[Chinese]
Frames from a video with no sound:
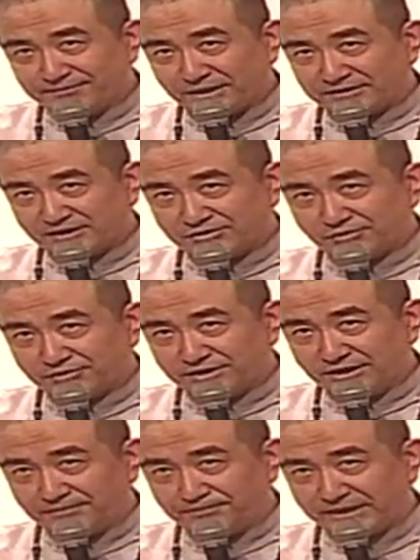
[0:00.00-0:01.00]
把它从
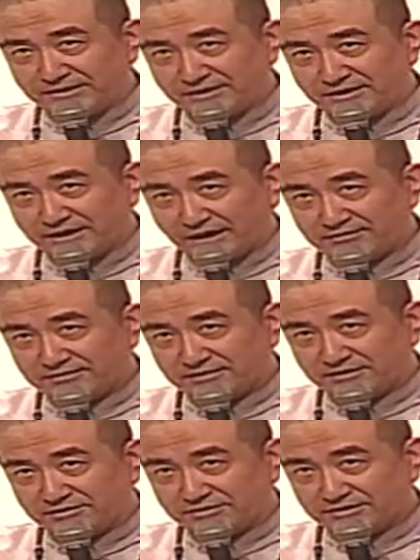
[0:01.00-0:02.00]
阴变成阳，
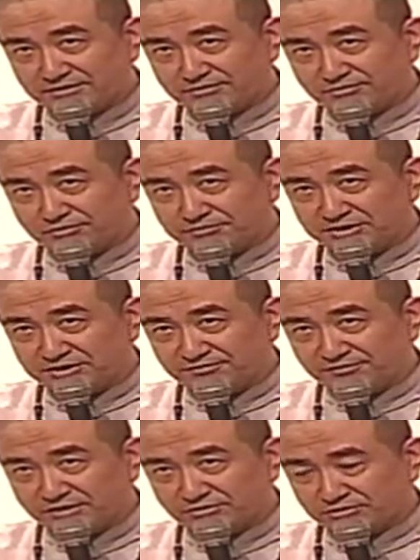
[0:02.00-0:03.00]
这就是我们心
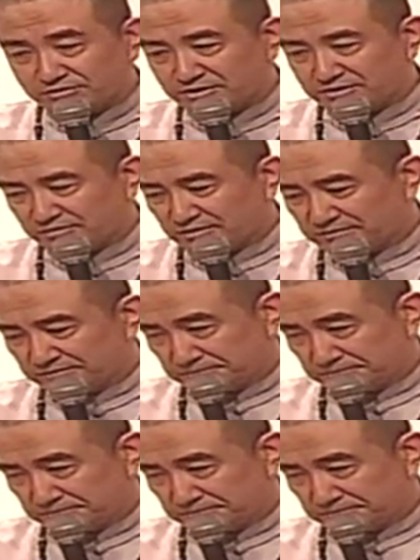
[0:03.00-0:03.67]
法所需求的。